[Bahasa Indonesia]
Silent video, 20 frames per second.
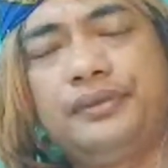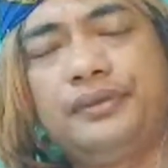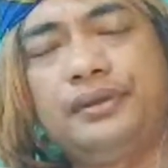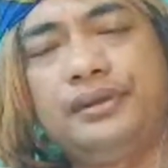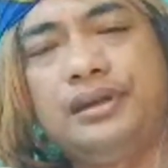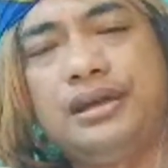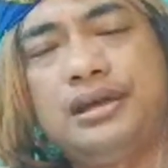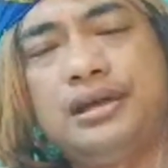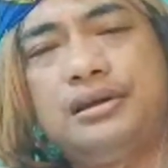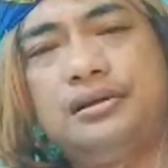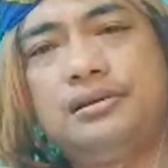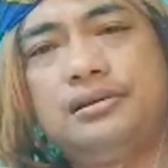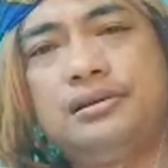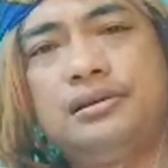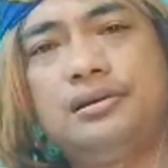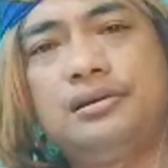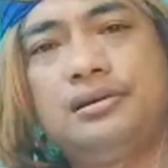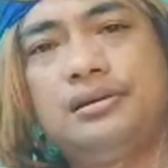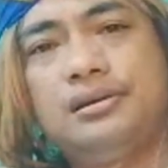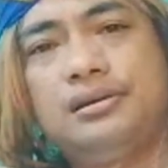Ya.
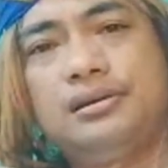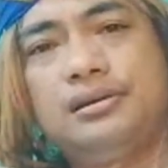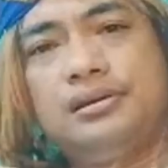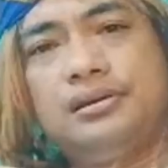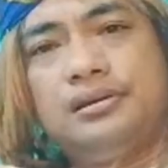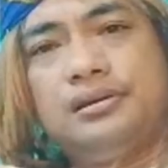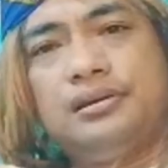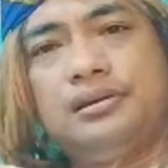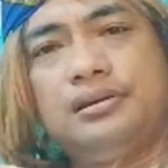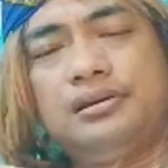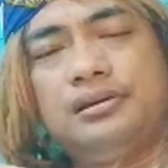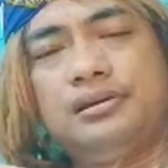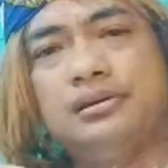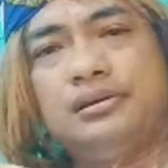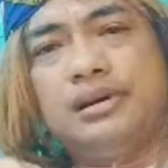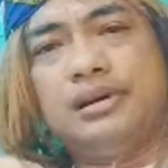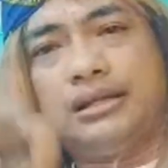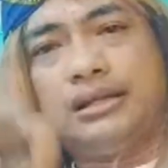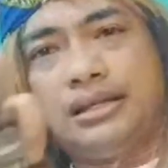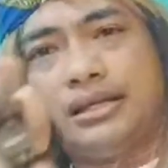
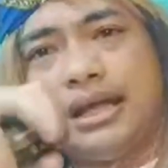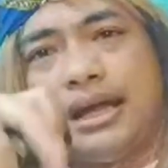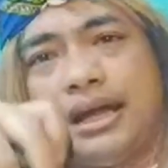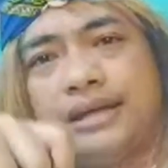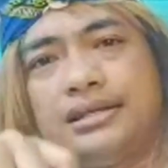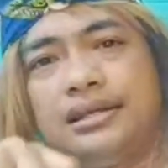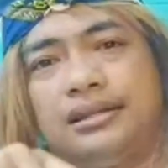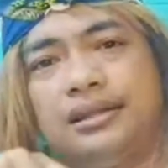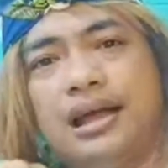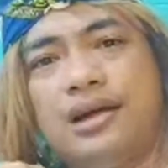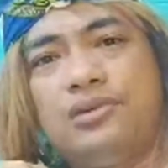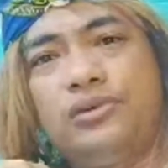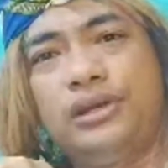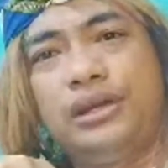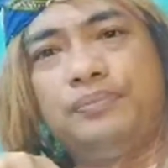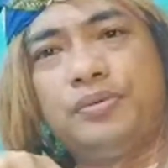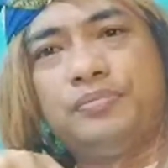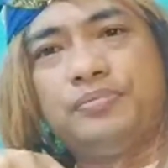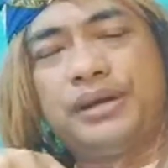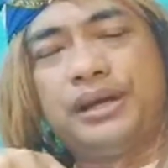Nanti saya kasih tahu ini
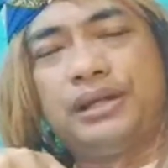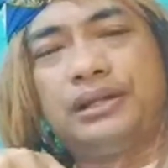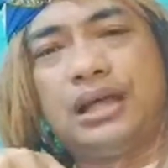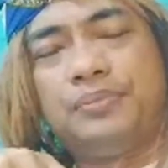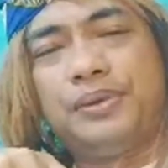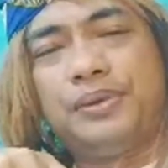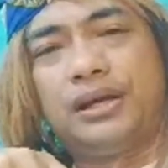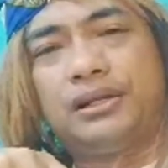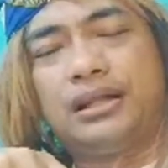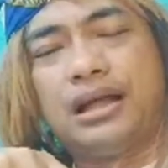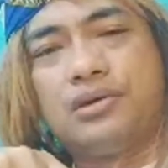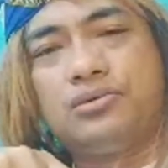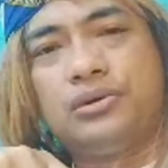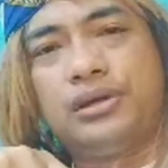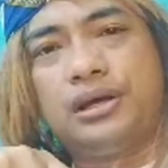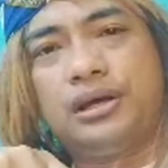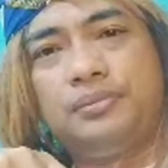pemerintah biar tahu ya.